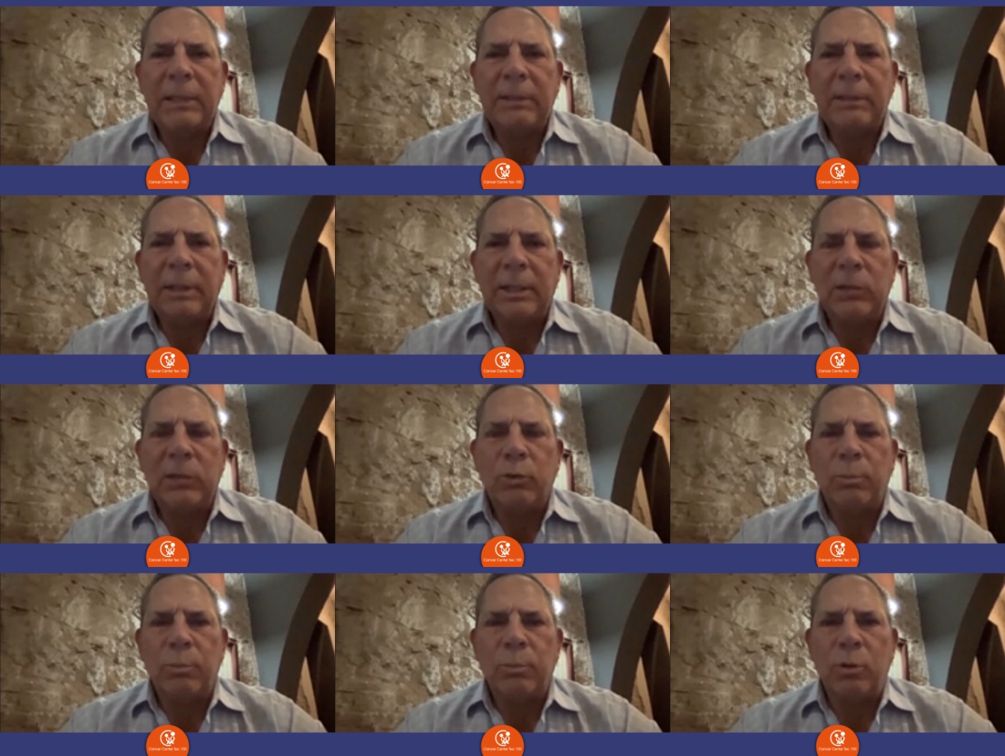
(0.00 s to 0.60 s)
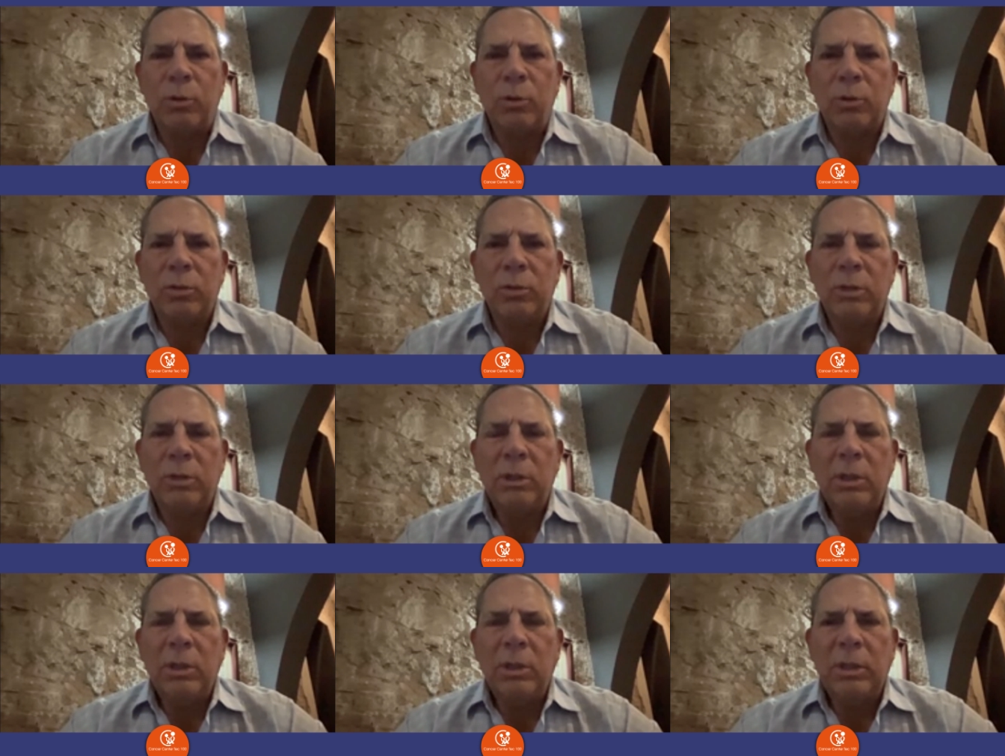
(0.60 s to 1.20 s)
tener el
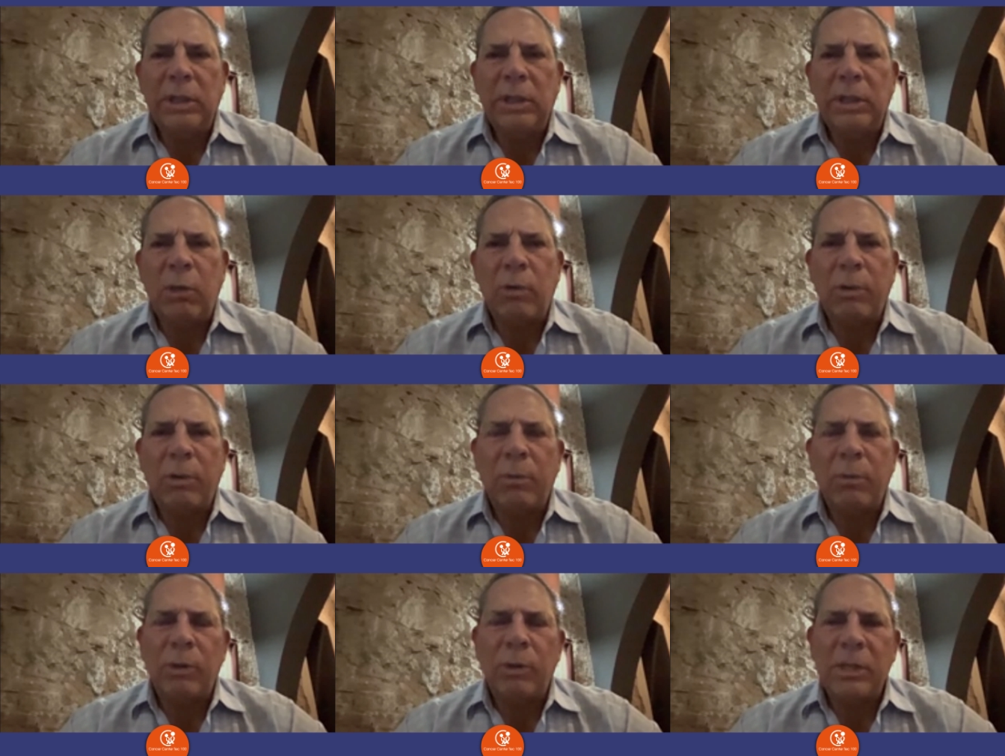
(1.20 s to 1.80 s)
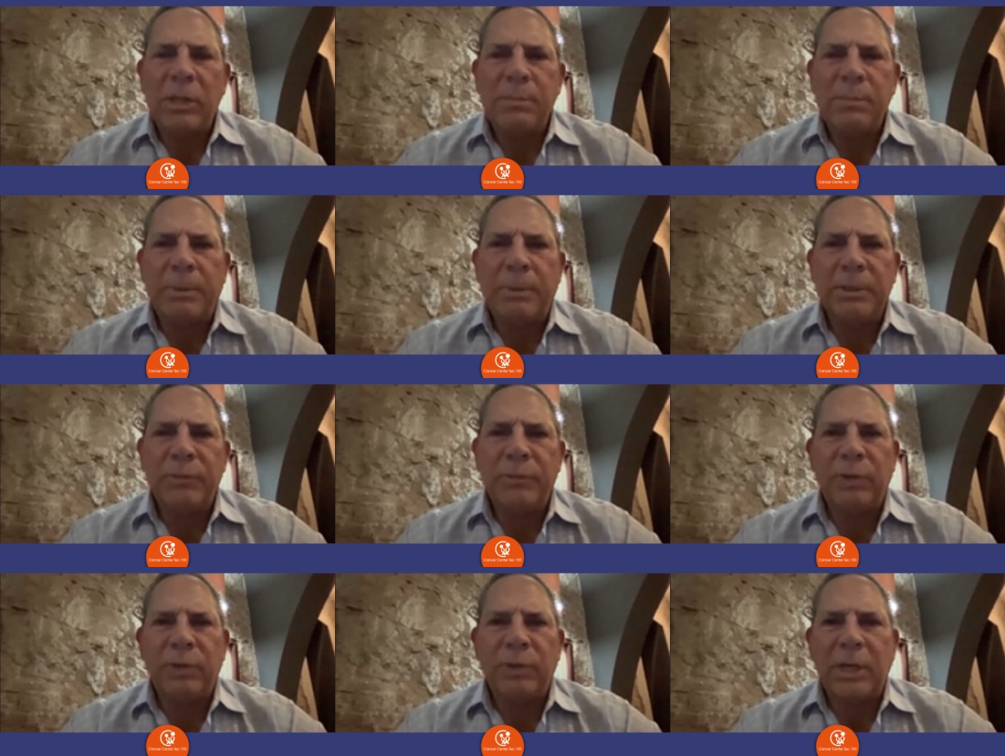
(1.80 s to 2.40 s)
tumor y ahora voy a
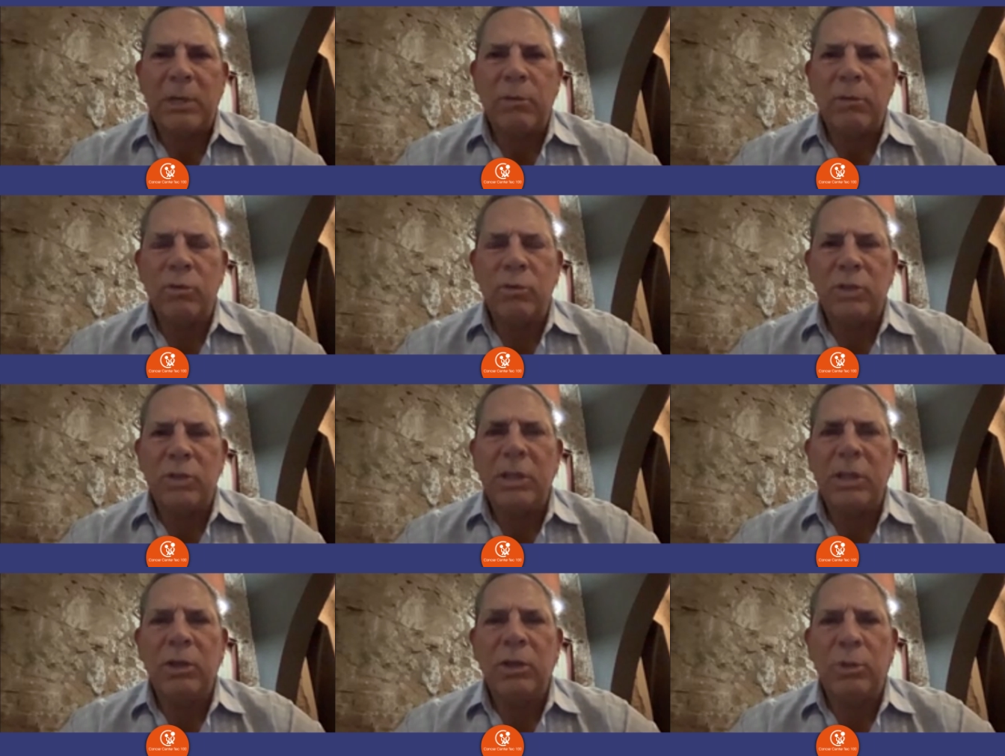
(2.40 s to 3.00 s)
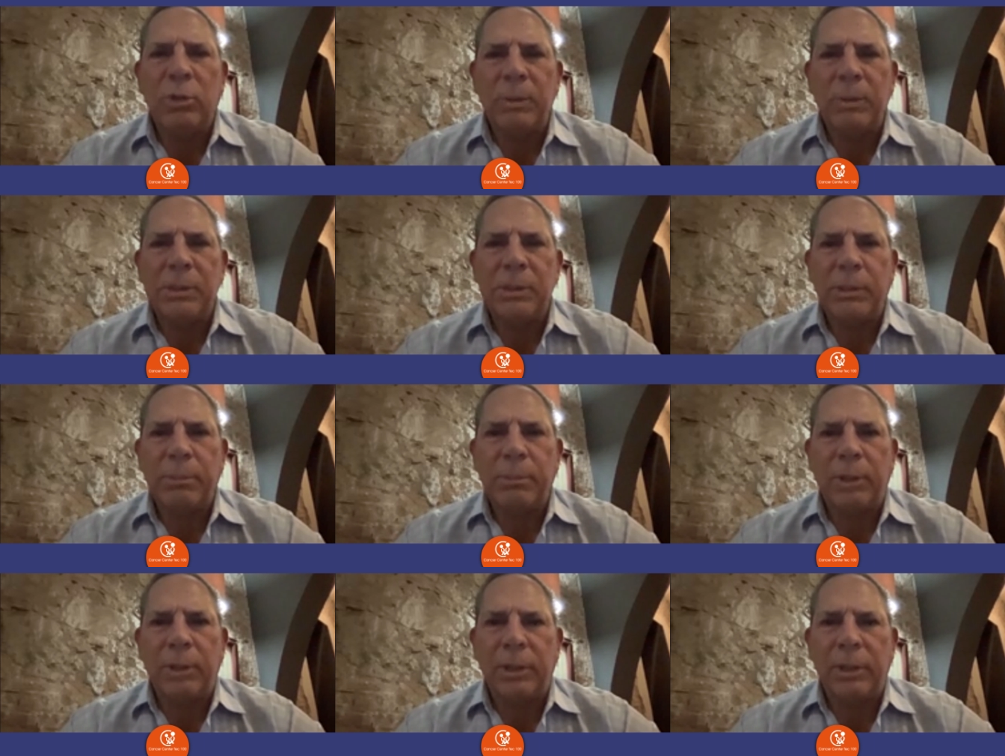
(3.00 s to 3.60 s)
especificar los síntomas
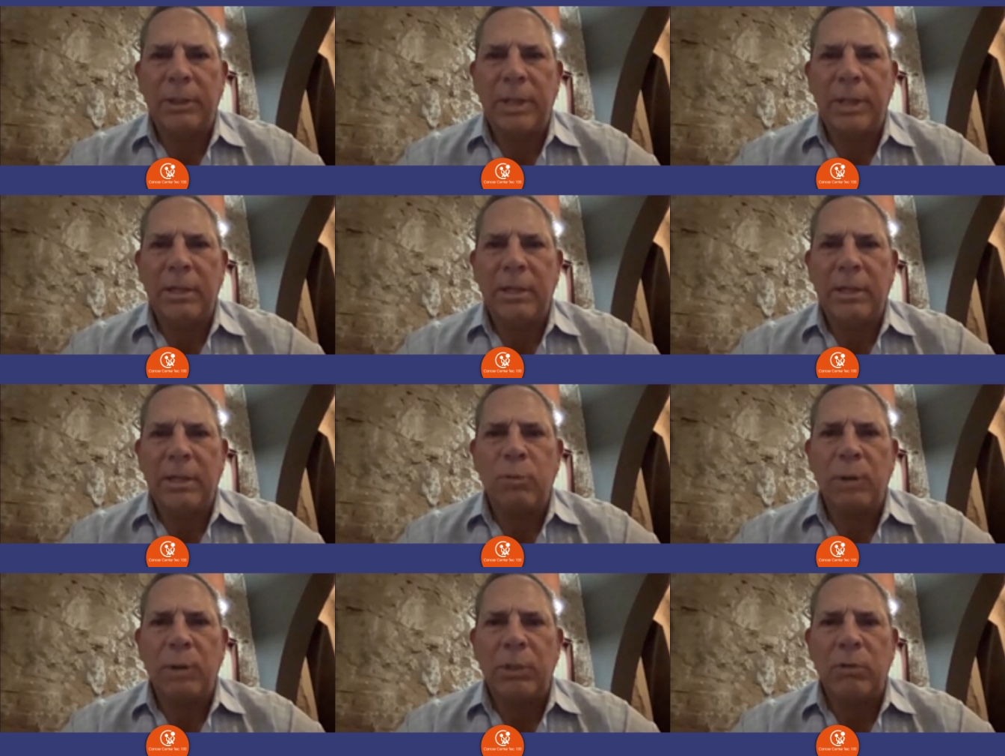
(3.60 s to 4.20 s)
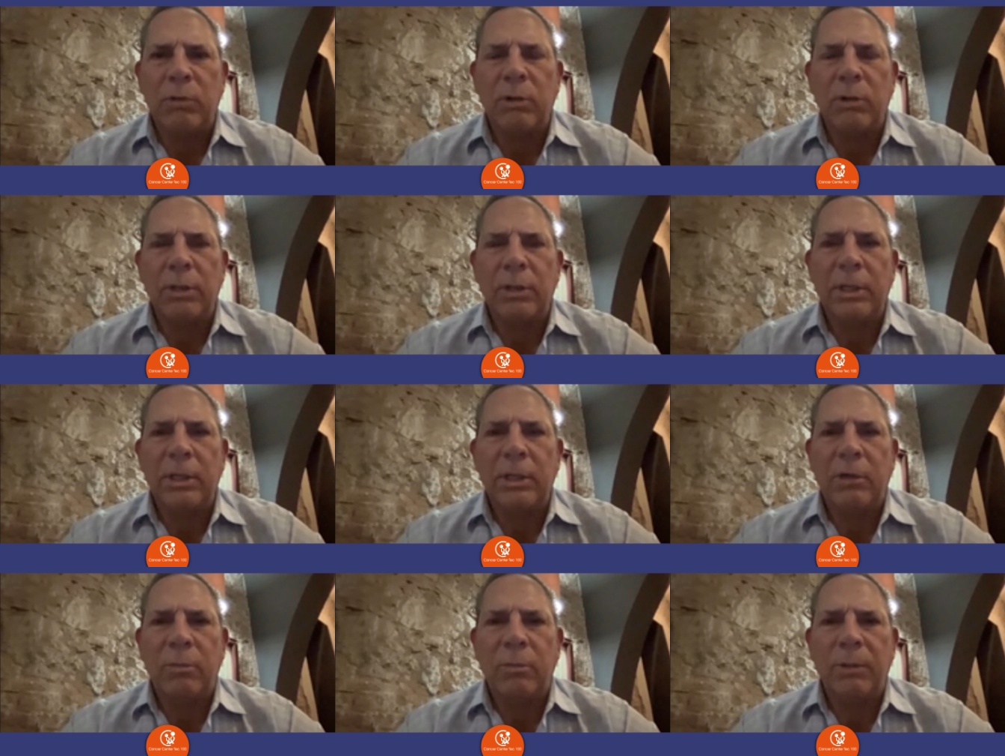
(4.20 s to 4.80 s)
que pueden dar, el cuadro
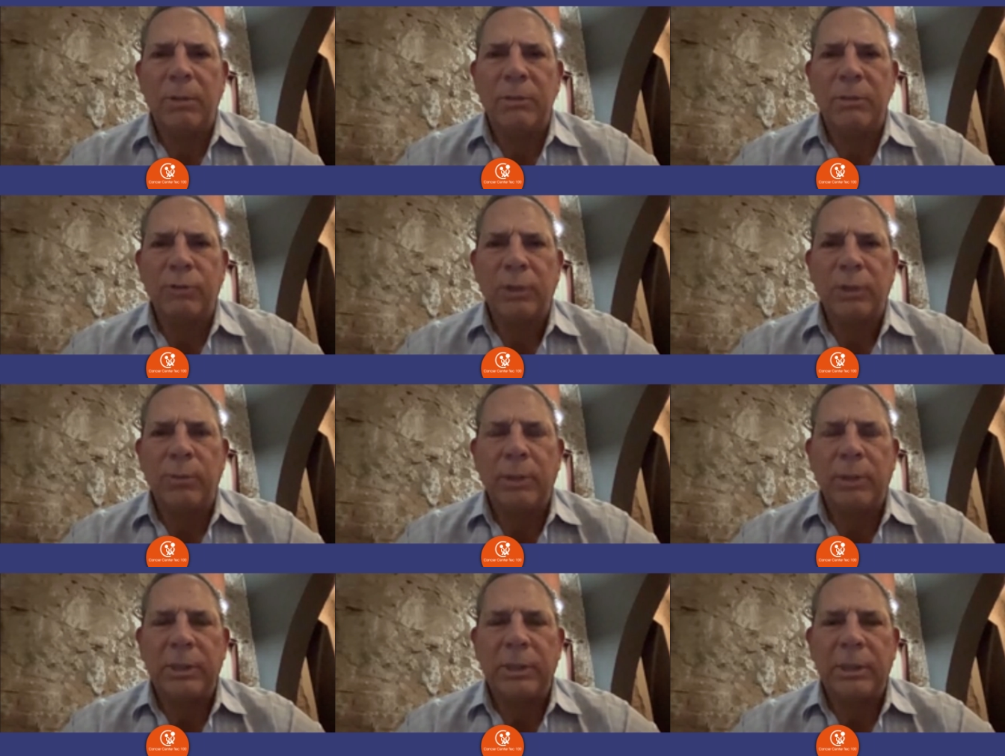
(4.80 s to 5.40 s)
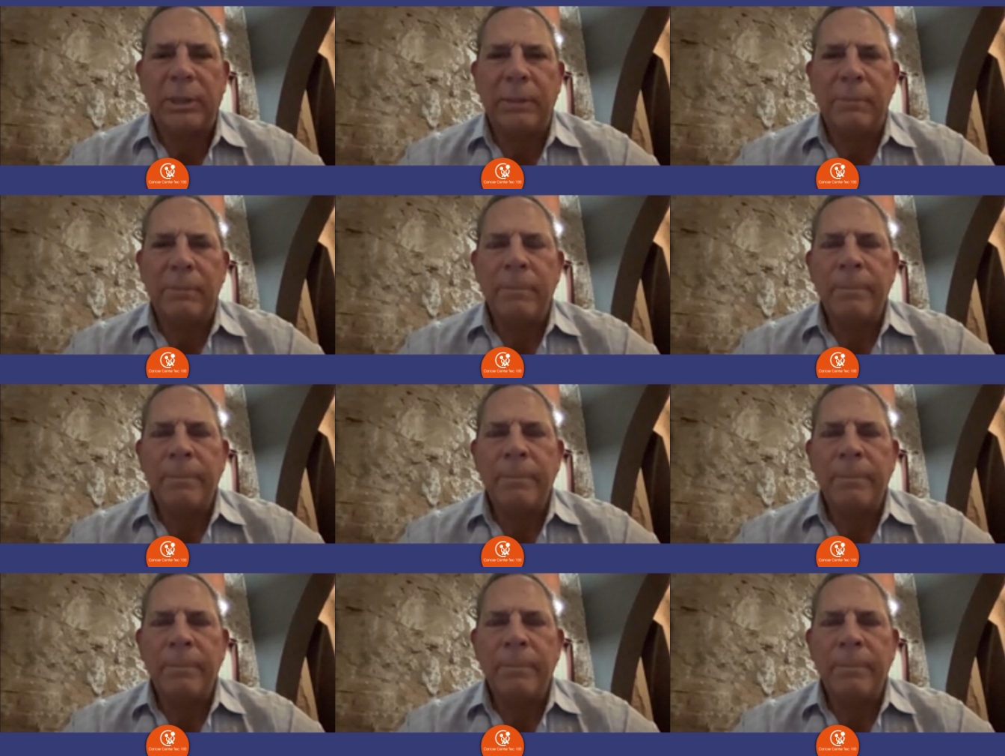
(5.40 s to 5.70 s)
clínico más frecuente.